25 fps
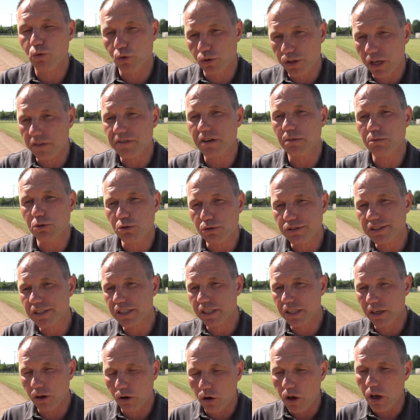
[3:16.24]
où on avait mis
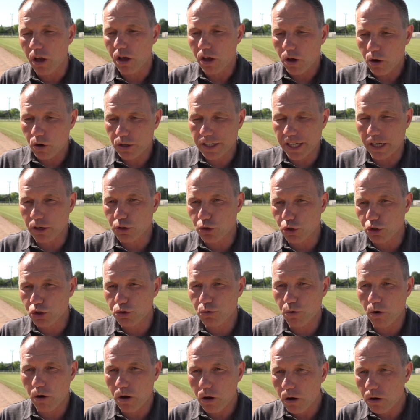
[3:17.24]
aussi quelques
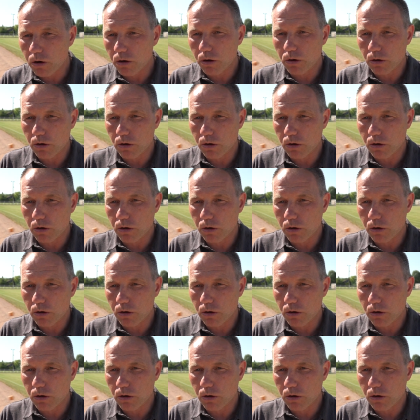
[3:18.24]
joueurs